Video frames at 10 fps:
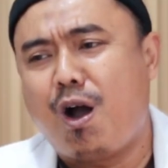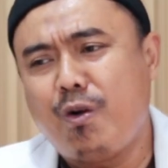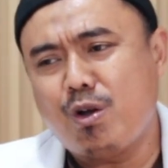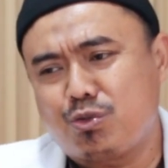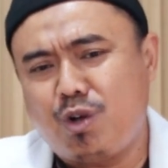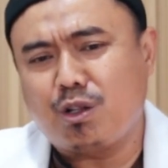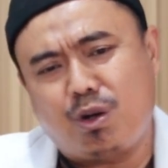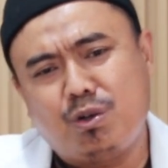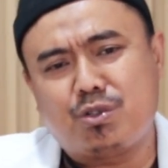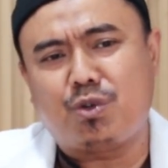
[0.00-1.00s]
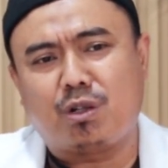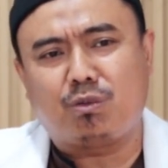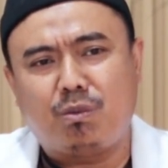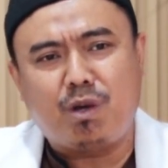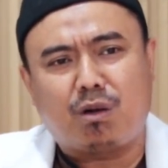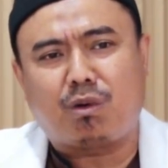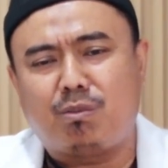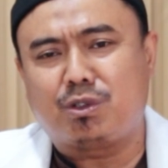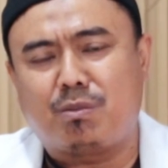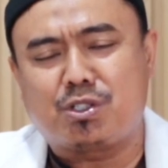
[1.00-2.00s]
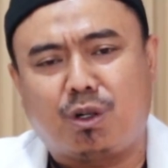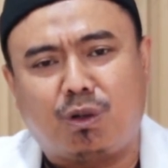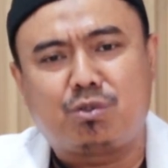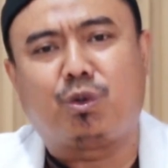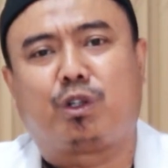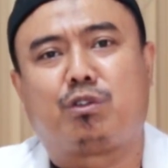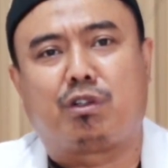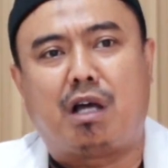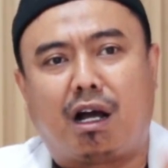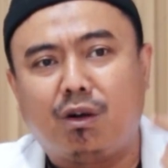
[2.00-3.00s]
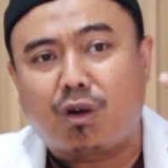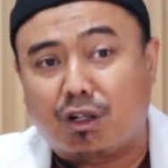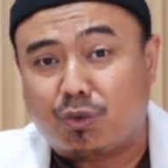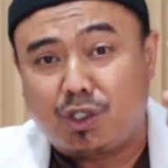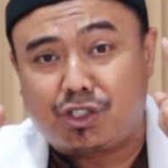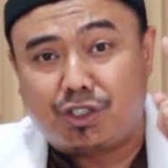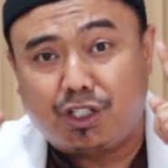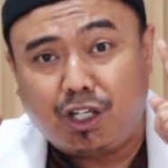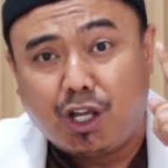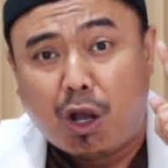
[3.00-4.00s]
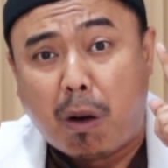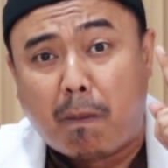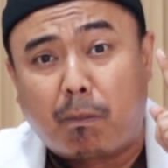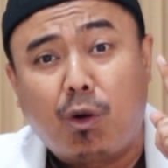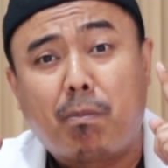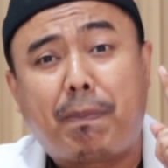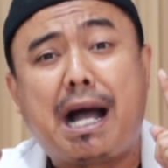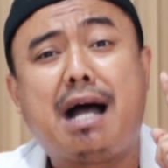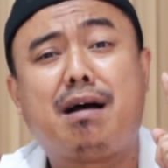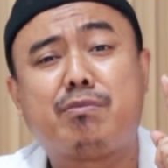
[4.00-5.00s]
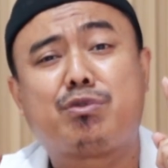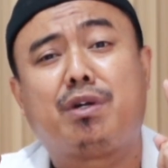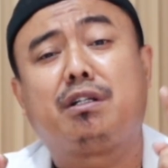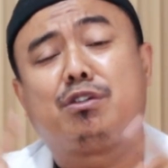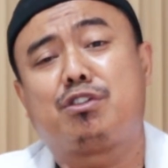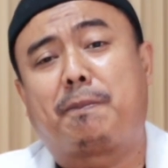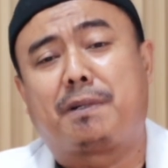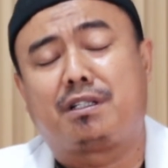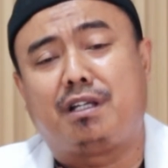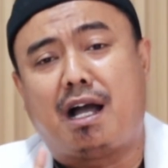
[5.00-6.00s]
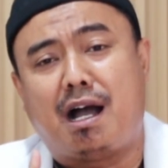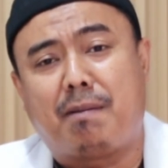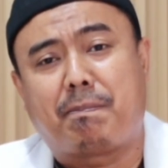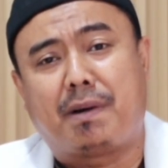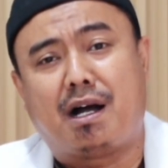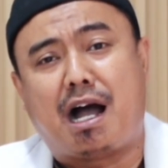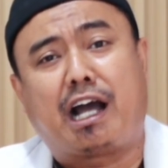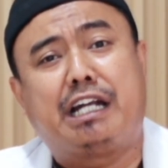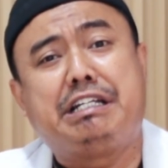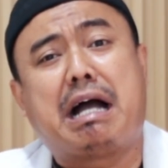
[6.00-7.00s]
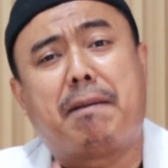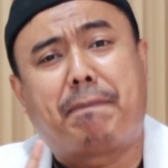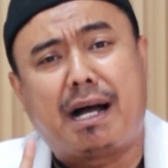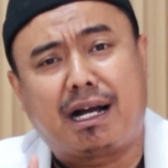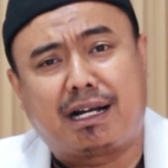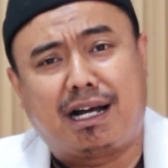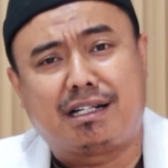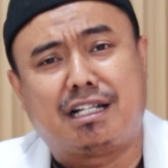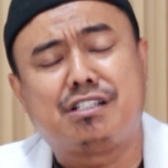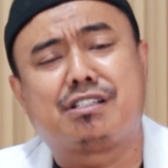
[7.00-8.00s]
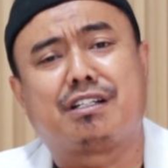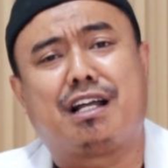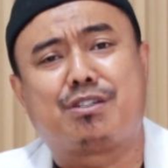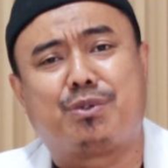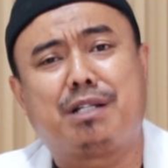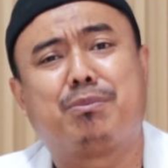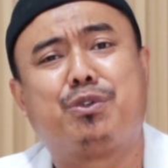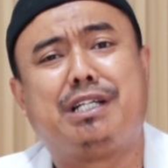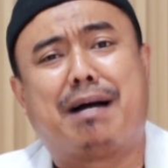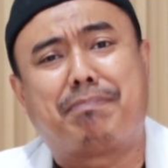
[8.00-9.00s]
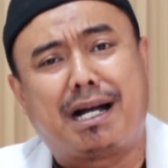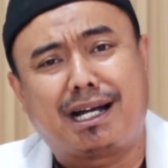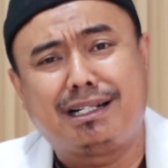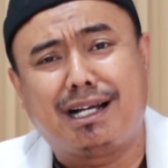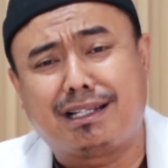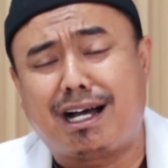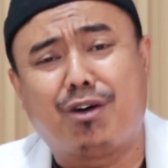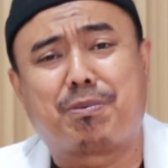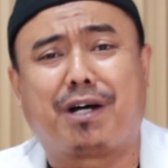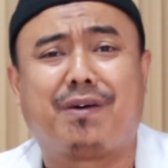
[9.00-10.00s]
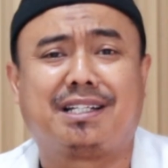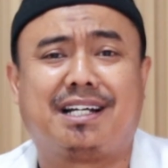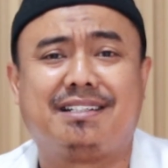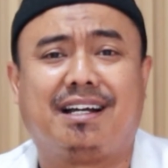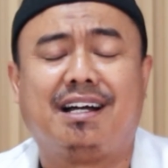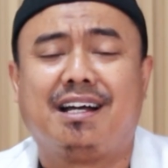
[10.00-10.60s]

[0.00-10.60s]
ayo deh sunat ayo deh sunat biar kamu tambah siap langsung sedangkan orang tuanya sendiri belum paham sunat itu seperti apa, akan diapakan, nanti setelah sunat mau diapakan nggak tahu perawatannya.